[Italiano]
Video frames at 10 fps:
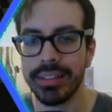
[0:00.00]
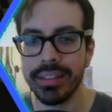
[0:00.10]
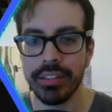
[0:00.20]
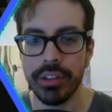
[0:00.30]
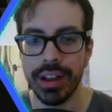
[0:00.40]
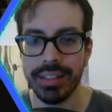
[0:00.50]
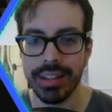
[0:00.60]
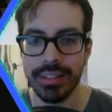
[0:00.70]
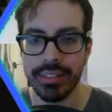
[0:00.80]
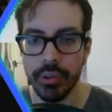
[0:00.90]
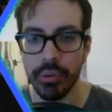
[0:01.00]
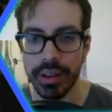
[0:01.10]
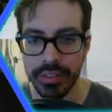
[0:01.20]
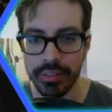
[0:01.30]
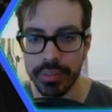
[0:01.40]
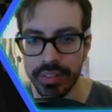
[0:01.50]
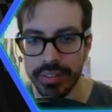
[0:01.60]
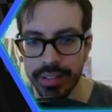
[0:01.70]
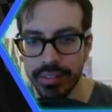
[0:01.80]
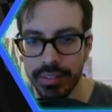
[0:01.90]
stanzio- la stanzione la famosissima
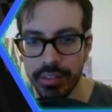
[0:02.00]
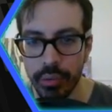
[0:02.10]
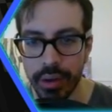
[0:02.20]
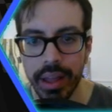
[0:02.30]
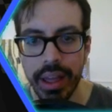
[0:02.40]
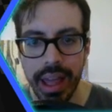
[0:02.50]
stanzione